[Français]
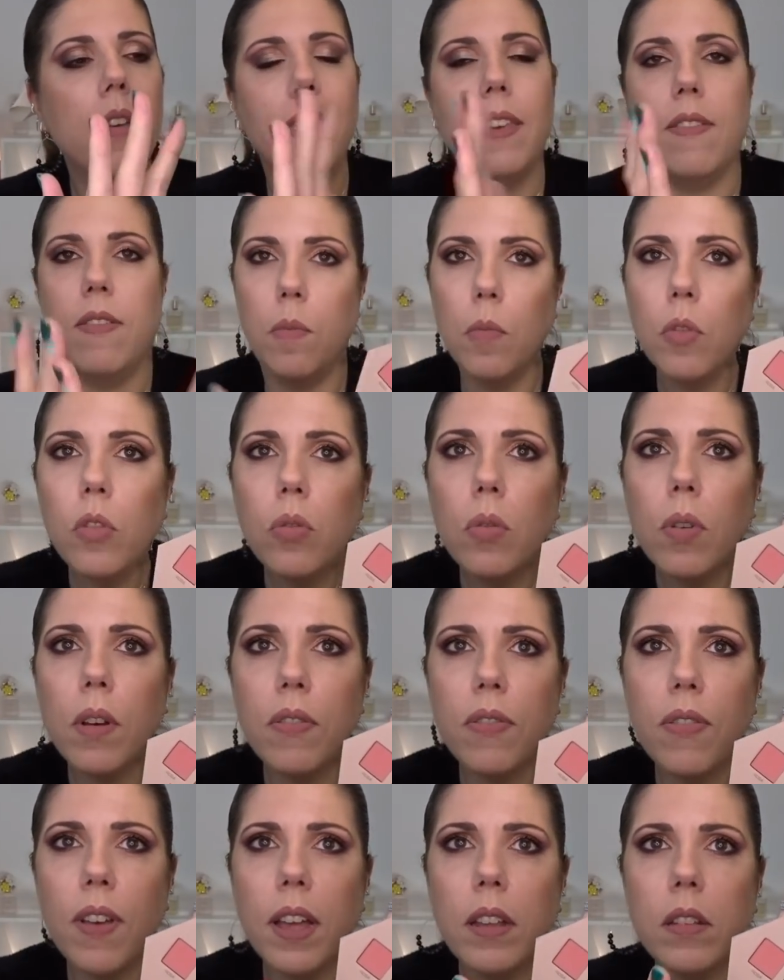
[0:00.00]
Il y a vraiment de
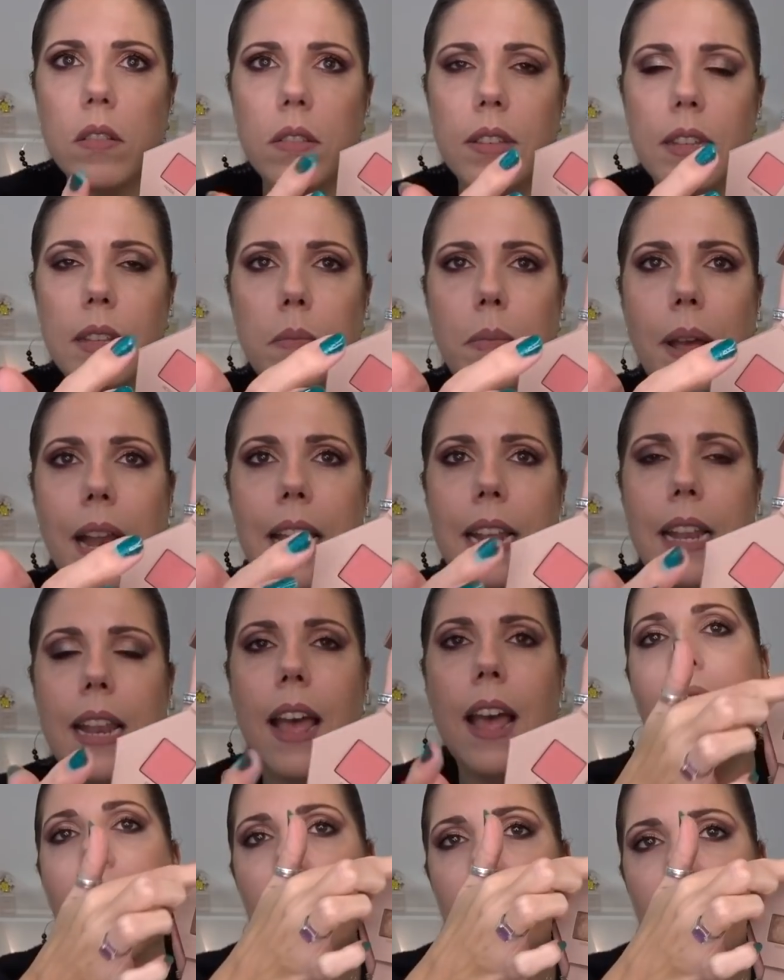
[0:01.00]
quoi faire dans cette palette
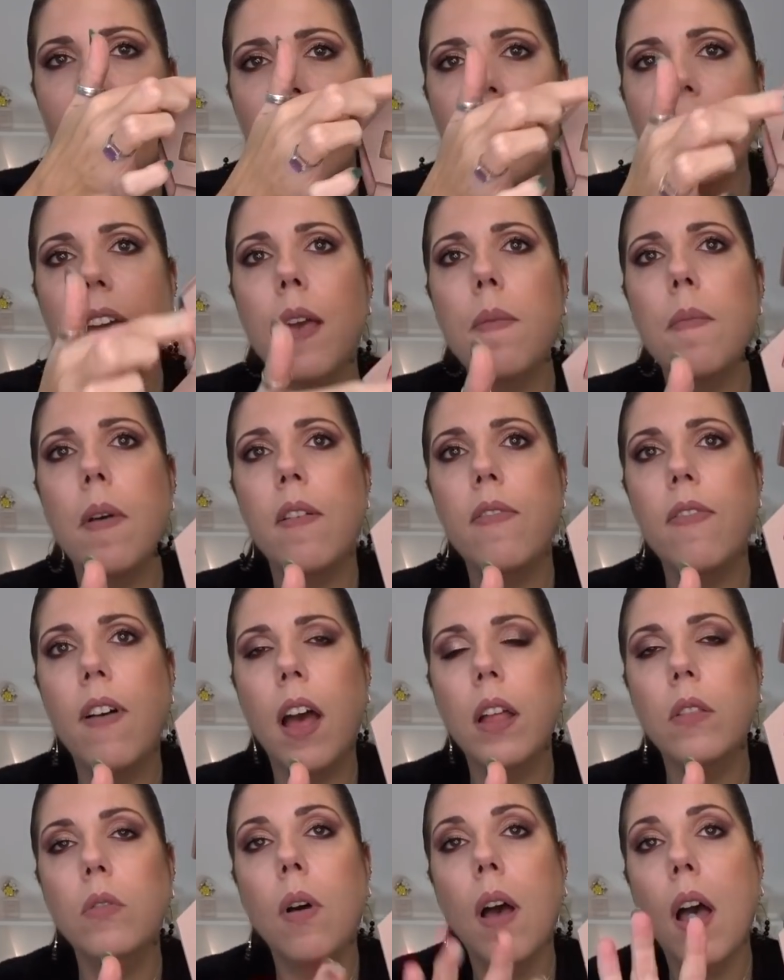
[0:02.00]
là. Un fard crème, un
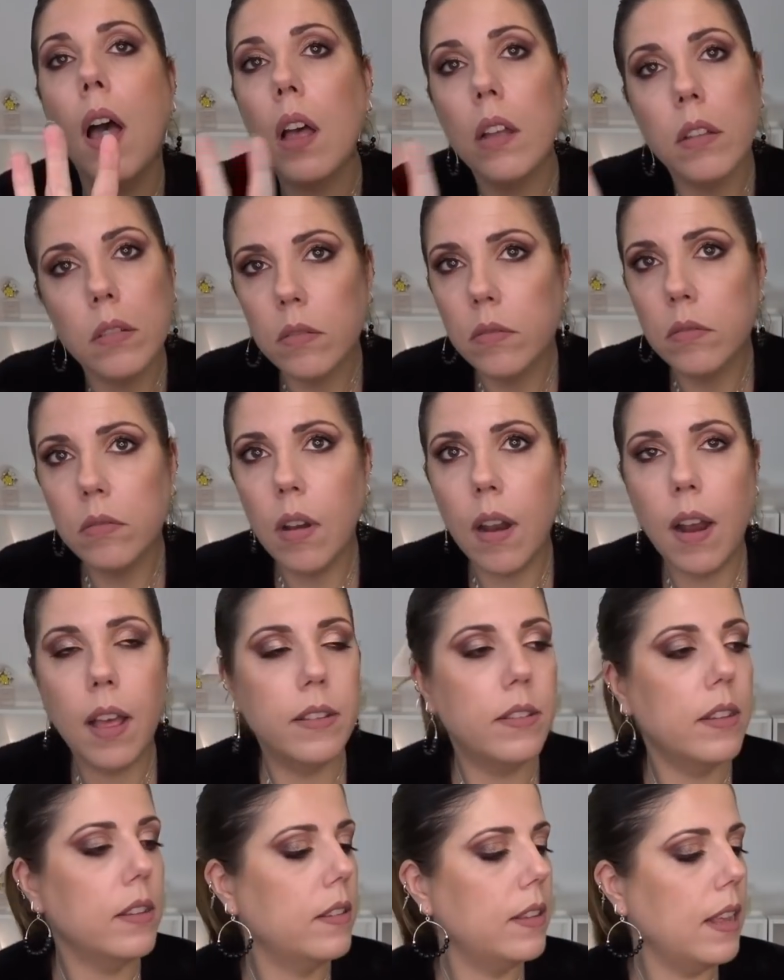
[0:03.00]
fard noir,
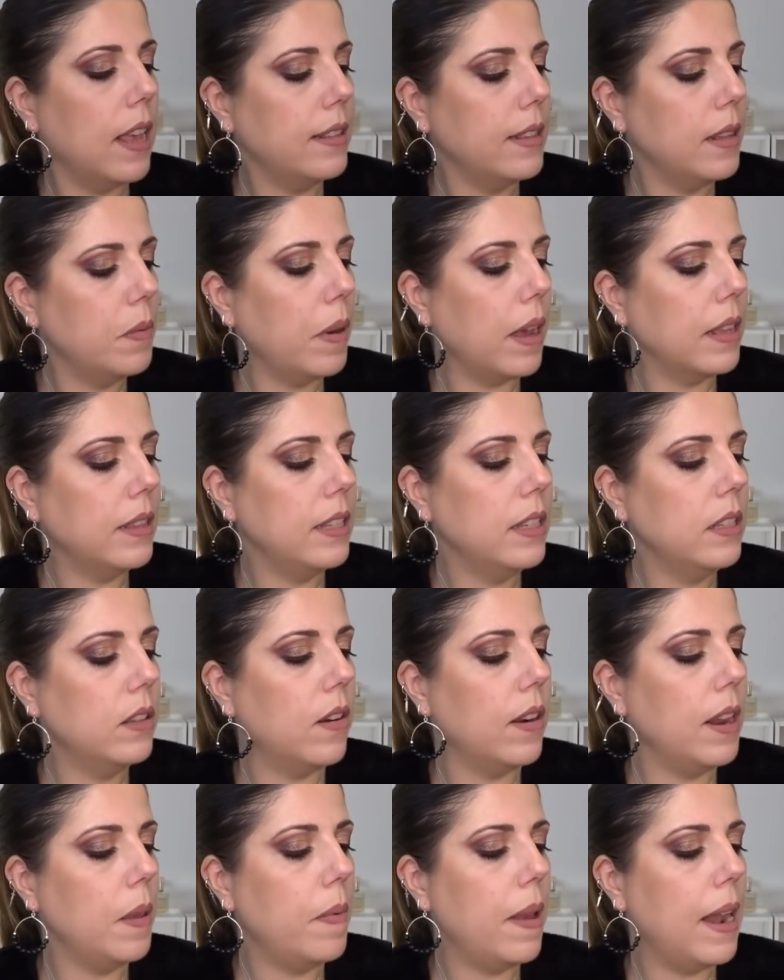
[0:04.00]
voilà, ça c'est assez pratique
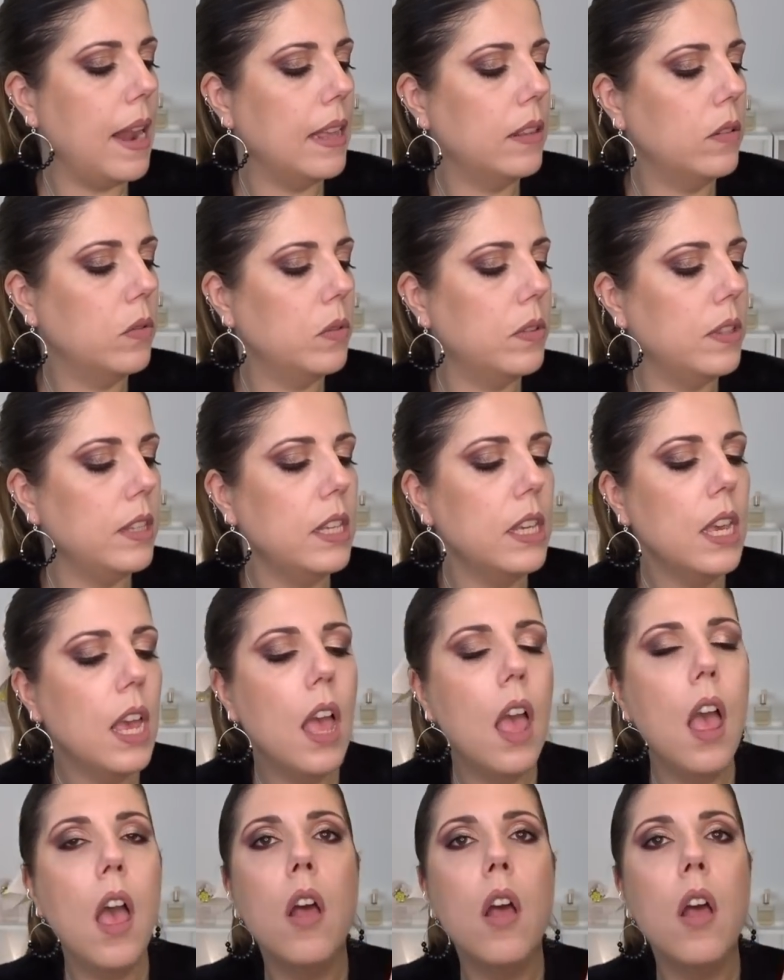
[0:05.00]
dans les palettes aussi.